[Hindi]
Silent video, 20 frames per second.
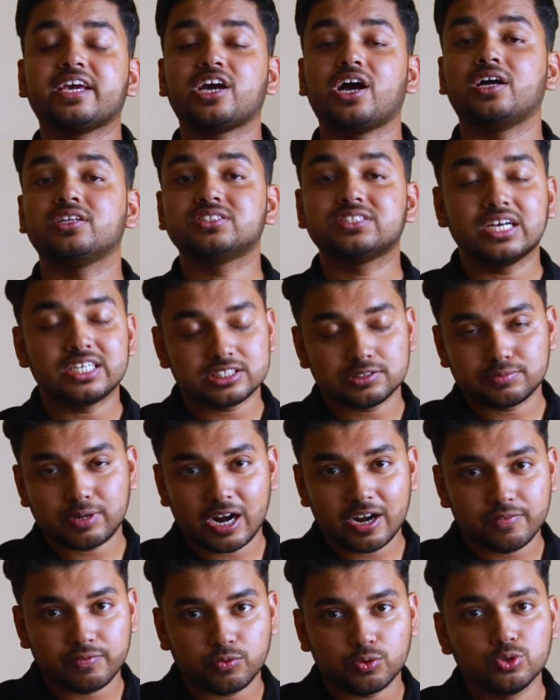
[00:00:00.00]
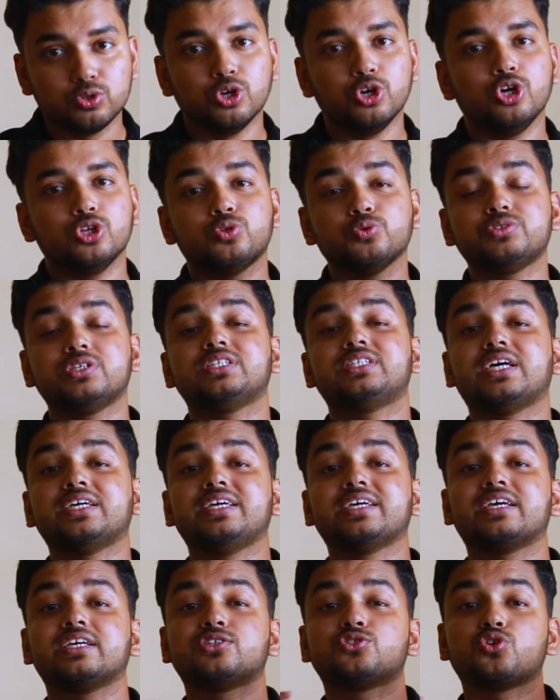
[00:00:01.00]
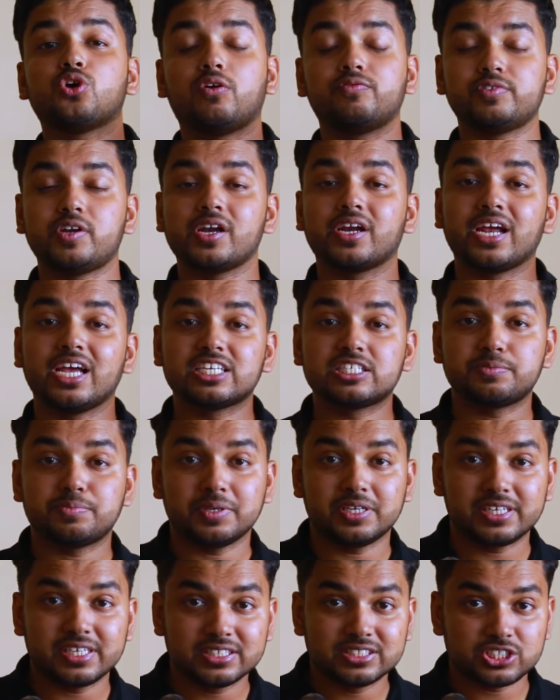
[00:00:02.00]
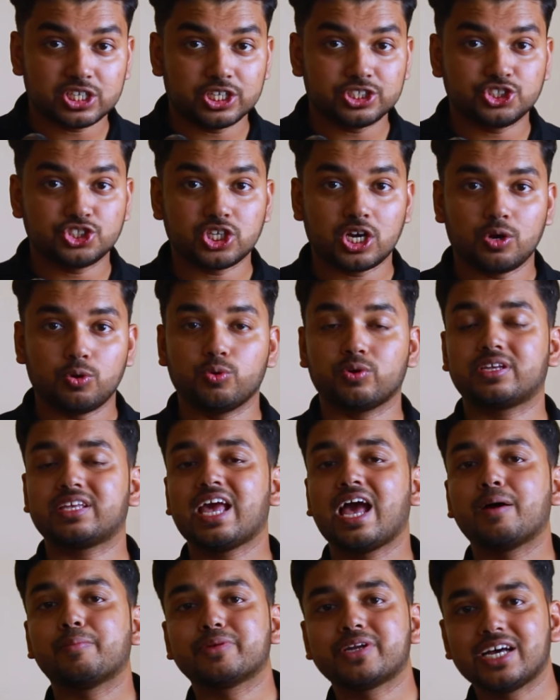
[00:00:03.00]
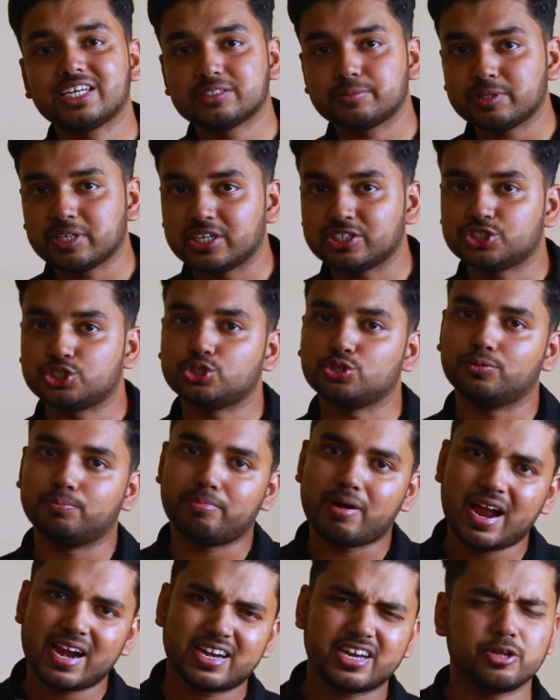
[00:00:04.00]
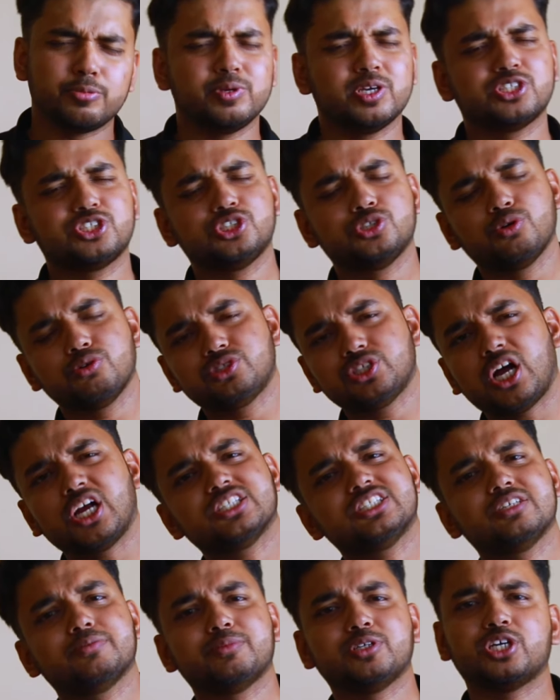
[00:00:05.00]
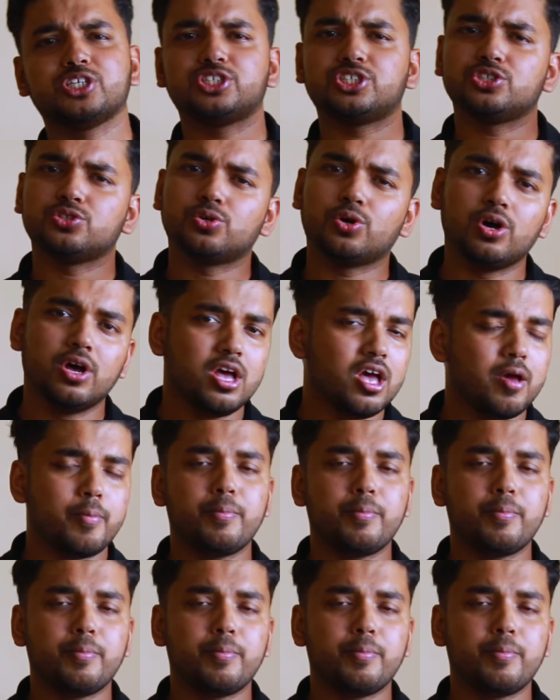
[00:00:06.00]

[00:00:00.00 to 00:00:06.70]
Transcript: एक अच्छा स्मार्टफोन तो उसे चाहिए कि सॉफ्टवेयर का एक्सपीरियंस अच्छा हो कैमराज भी अच्छे हो बैटरी भी अच्छी हो चार्जिंग भी अच्छी हो